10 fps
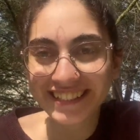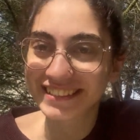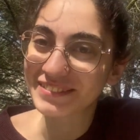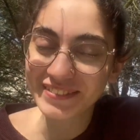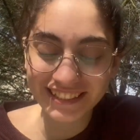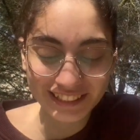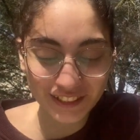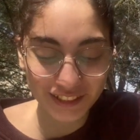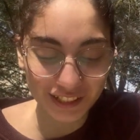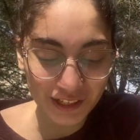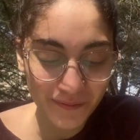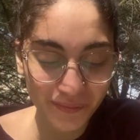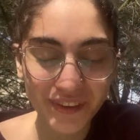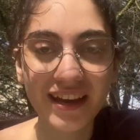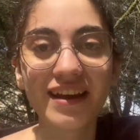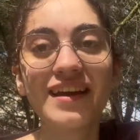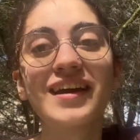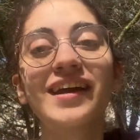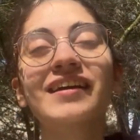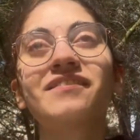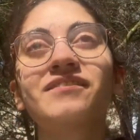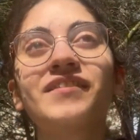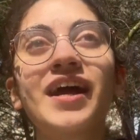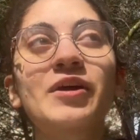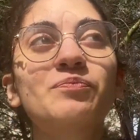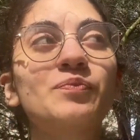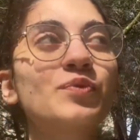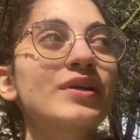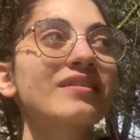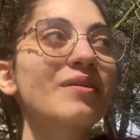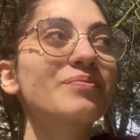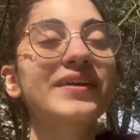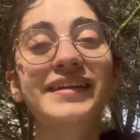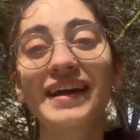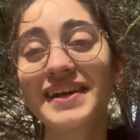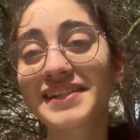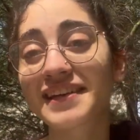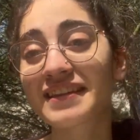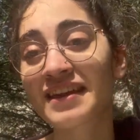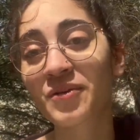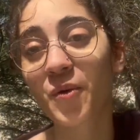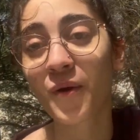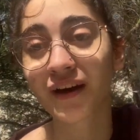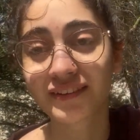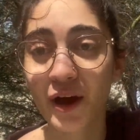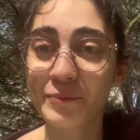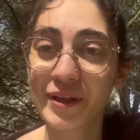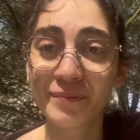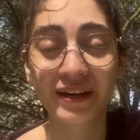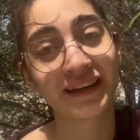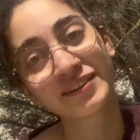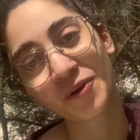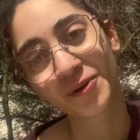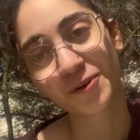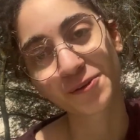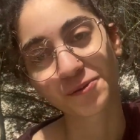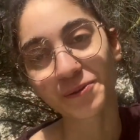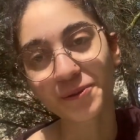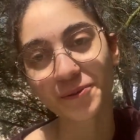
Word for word: Kitabın adı çünkü. Ve bu kitapta gerçekten o adamla birlikte ölüyorsunuz.